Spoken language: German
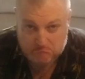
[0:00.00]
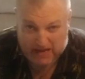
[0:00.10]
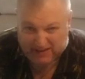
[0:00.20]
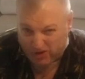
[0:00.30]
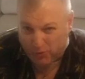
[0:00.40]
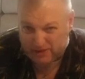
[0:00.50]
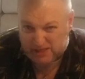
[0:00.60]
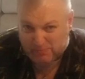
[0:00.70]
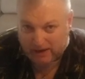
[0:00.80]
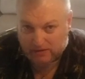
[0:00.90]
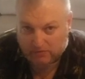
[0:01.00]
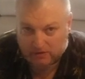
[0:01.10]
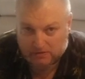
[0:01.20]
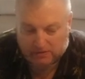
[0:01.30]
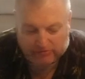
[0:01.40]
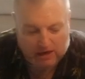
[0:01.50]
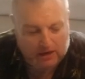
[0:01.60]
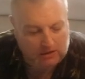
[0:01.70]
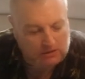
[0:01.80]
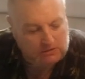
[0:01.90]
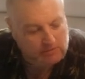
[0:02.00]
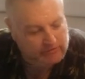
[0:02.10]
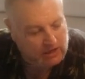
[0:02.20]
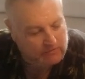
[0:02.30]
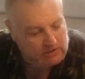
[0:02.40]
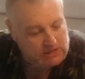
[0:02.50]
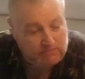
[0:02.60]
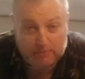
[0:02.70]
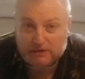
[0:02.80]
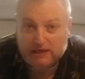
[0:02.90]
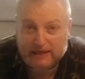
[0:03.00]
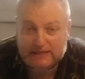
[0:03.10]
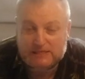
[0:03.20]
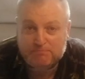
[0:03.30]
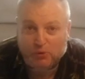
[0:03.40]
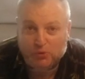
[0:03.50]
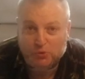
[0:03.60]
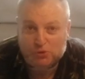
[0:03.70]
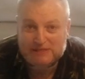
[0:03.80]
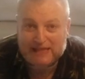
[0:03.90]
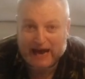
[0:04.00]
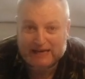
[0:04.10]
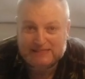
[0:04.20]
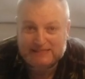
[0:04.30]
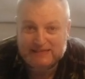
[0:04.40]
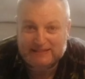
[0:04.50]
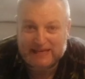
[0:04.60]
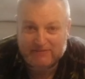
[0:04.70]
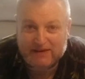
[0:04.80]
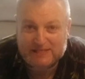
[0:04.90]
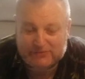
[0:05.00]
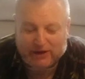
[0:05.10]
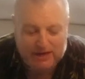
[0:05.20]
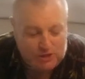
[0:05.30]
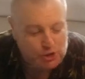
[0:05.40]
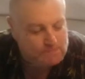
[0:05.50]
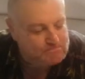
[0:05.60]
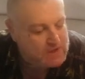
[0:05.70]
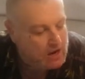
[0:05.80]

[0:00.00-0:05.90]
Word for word: Ich glaube, das beantwortet die Frage nach dem Fachwissen, weil mit den letzten Prognosen lagen sie ja jeweils falsch.